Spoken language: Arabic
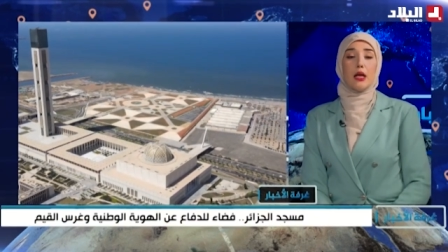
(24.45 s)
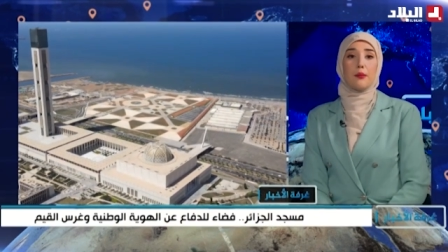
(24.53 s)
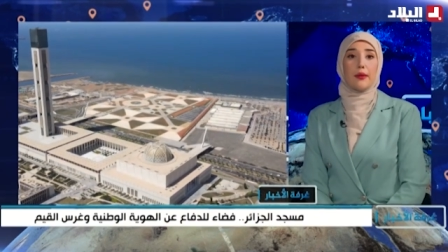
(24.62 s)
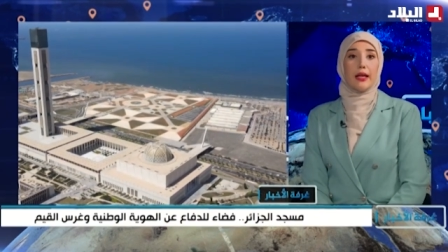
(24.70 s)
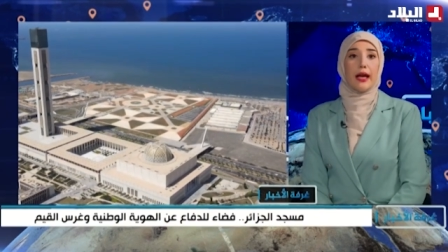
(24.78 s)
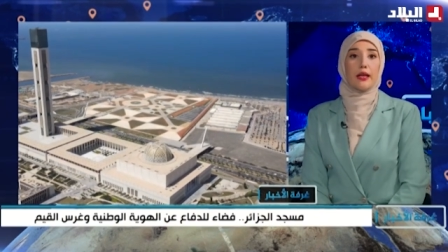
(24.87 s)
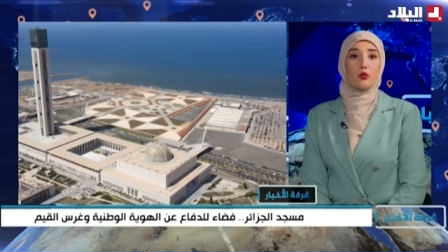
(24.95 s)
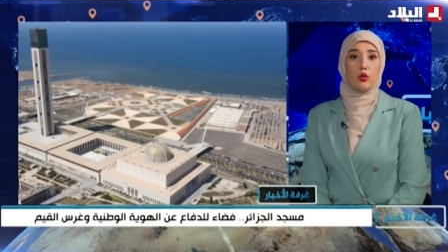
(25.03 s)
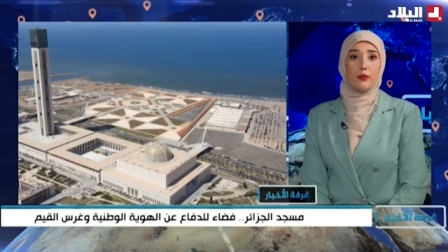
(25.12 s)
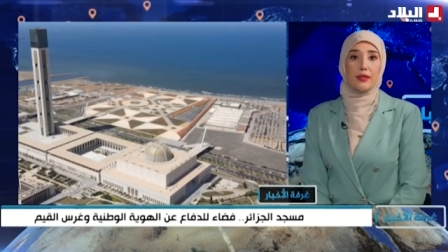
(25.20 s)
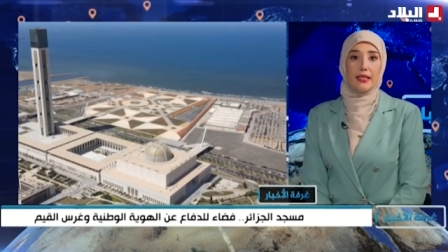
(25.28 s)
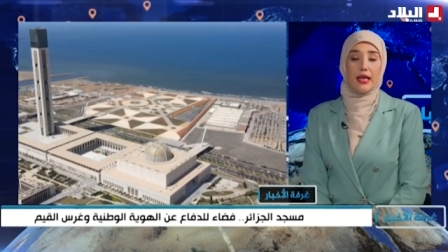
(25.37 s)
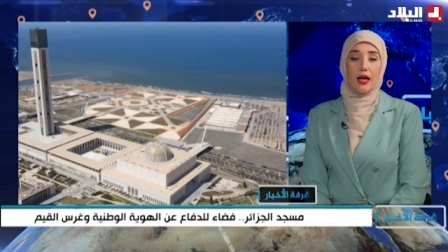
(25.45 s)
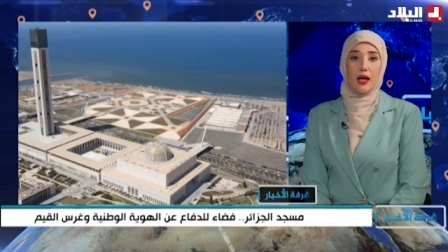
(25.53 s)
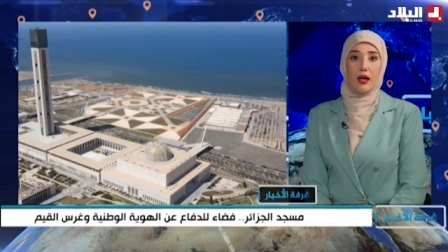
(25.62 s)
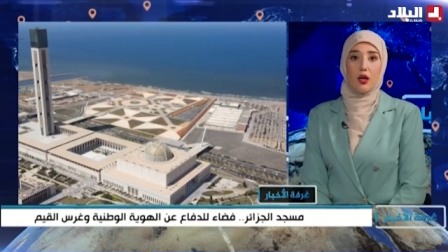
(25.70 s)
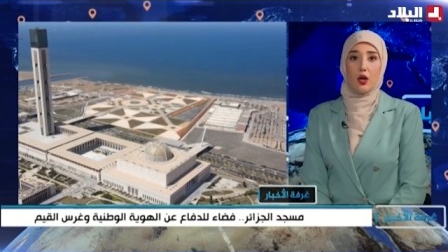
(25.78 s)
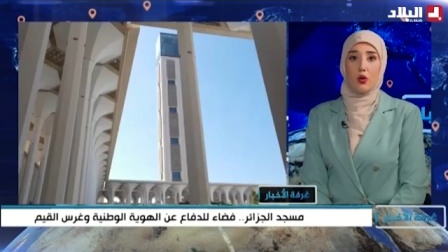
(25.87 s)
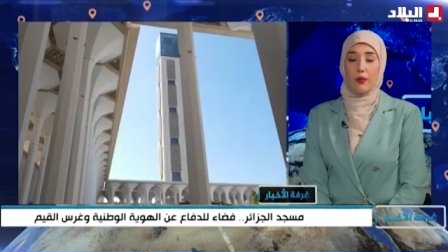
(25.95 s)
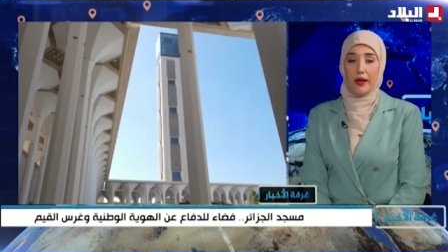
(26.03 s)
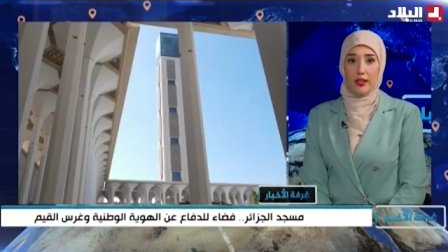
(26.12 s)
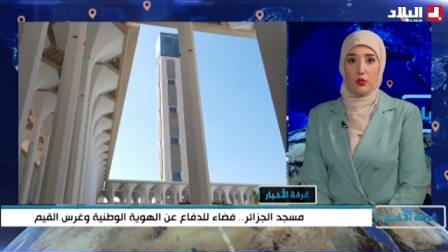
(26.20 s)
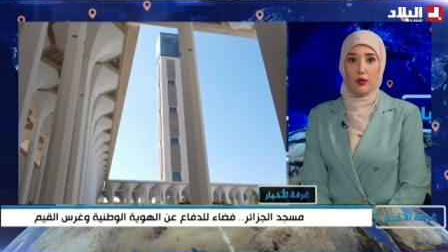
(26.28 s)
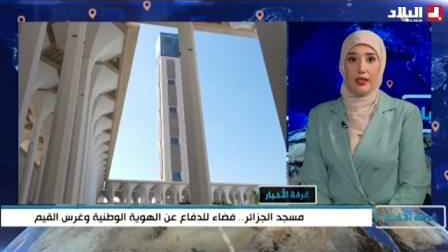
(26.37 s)
من حيث المساحه
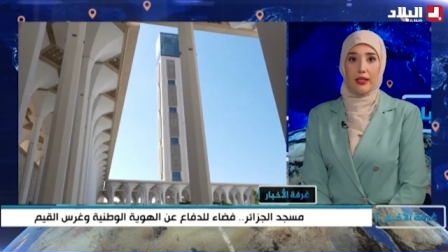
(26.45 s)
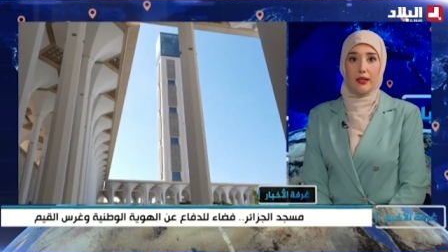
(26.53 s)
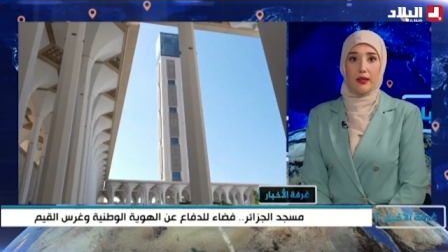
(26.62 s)
وباطول